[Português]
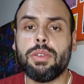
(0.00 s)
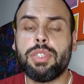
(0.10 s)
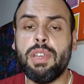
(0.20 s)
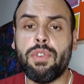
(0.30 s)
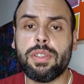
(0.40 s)

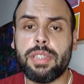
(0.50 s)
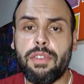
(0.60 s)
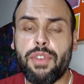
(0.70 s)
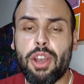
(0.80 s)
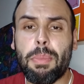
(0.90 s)
se
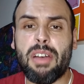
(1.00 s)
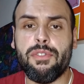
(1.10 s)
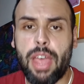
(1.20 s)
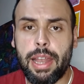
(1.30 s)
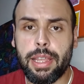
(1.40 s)
você ver uma
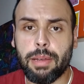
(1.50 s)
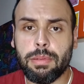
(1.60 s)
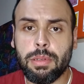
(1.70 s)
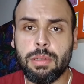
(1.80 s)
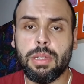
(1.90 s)

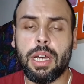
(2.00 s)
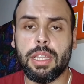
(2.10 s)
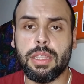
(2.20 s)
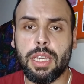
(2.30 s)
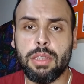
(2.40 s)
velha
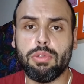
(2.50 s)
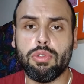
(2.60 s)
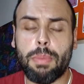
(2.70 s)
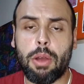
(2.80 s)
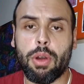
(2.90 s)

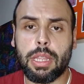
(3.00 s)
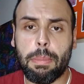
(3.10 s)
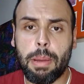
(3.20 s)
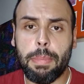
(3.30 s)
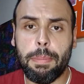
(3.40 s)
andando numa
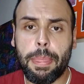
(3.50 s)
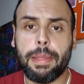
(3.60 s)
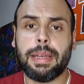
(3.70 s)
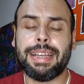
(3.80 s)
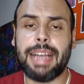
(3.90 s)
corda bamba,
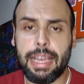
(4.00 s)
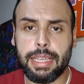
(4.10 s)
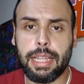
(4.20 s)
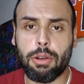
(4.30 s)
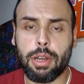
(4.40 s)

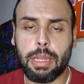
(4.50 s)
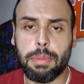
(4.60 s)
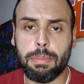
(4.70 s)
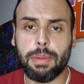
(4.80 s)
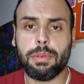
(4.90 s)
cague na corda
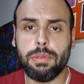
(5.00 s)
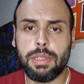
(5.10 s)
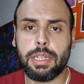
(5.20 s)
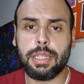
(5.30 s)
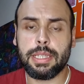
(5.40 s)
bamba. Com
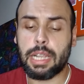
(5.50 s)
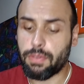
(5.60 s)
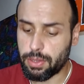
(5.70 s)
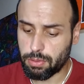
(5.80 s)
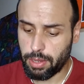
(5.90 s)
certeza
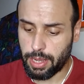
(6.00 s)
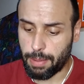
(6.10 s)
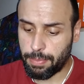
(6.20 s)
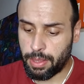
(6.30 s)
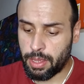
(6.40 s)
ela vai
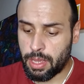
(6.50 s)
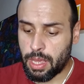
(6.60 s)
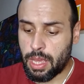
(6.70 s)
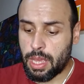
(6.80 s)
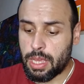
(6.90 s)
escorregar.
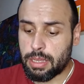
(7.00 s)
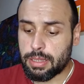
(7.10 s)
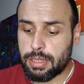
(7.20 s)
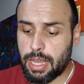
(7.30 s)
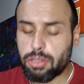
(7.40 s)

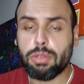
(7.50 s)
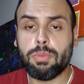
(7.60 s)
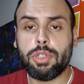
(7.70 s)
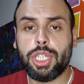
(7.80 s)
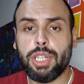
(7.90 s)
Sexto
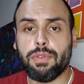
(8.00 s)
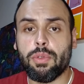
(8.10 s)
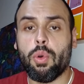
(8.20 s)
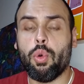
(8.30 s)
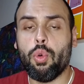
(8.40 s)

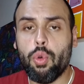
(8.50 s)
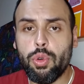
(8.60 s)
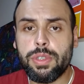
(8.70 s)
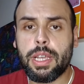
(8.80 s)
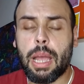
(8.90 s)
motivo:
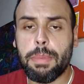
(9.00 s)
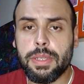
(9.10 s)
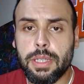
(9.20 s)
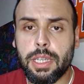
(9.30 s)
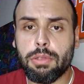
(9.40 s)
use
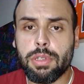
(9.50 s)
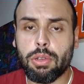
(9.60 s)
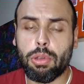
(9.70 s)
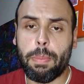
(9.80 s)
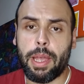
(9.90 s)
camisinha no
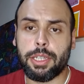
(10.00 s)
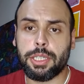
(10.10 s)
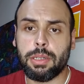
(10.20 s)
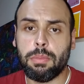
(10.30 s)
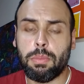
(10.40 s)
seu
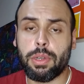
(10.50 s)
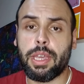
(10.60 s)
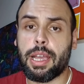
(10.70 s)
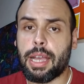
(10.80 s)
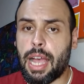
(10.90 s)
topete,
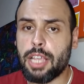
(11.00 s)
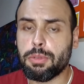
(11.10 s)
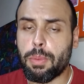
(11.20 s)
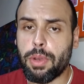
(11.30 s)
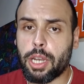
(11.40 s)
porque
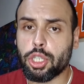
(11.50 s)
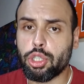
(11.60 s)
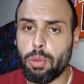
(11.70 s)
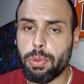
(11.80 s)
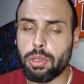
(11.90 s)
caso uma mulher
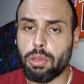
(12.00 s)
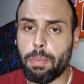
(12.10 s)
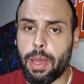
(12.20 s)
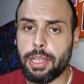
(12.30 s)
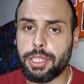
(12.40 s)
chupe o seu
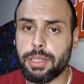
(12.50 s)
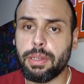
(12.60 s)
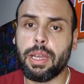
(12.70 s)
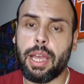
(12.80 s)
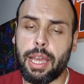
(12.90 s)

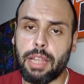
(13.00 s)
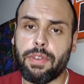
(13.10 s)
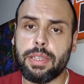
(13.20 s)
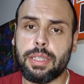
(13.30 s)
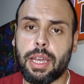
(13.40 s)
topete, ela
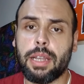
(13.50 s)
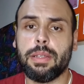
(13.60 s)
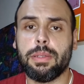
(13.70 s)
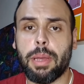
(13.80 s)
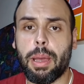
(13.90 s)
vai estar,
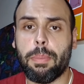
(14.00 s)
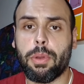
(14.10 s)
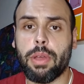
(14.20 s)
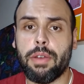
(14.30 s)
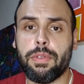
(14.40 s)
eh,
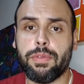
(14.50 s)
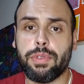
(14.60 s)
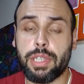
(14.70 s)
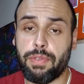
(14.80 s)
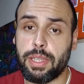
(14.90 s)
eh,
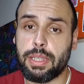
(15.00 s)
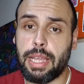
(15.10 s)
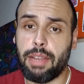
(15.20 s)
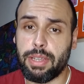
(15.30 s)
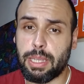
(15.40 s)
você vai,
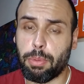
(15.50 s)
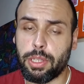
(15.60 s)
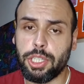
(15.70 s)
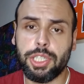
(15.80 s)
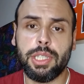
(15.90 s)
ela vai estar
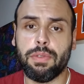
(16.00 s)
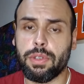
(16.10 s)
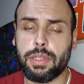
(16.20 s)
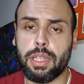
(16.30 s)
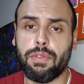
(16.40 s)
protegida e
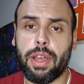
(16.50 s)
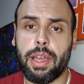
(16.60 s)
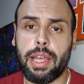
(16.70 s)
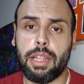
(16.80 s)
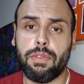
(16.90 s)
você não
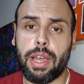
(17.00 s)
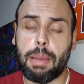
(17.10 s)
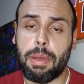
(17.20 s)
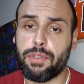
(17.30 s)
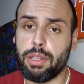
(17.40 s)
vai, ela não vai
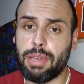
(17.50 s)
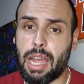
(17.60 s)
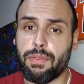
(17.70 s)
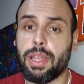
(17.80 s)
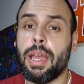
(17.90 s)
acabar ficando
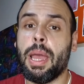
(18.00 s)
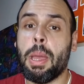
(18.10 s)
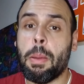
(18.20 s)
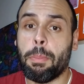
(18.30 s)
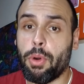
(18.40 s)
grávida.
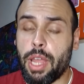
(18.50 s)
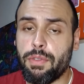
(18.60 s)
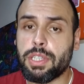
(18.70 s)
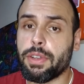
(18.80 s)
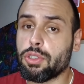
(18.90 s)

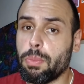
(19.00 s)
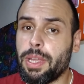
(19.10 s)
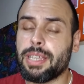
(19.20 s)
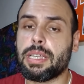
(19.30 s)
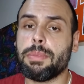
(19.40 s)
Porém, você vai
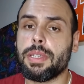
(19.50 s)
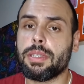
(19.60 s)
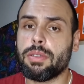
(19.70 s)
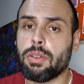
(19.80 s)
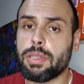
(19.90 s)
descobrir que as
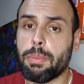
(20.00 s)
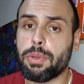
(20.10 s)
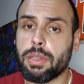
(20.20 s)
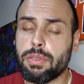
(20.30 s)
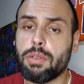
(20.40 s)
camisinhas não são
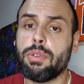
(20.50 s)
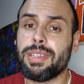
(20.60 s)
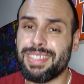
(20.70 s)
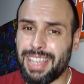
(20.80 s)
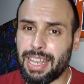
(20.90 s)
100%
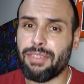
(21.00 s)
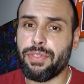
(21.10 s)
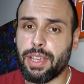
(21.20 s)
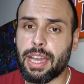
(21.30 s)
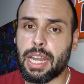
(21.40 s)
seguras e ela
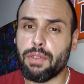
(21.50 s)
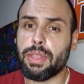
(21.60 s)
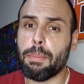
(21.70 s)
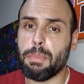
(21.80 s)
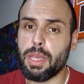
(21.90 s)
fica
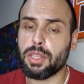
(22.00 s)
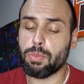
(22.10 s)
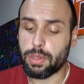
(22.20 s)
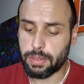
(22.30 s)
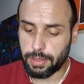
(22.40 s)
grávida
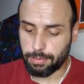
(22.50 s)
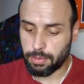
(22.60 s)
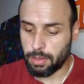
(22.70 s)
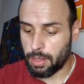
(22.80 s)
mesmo assim.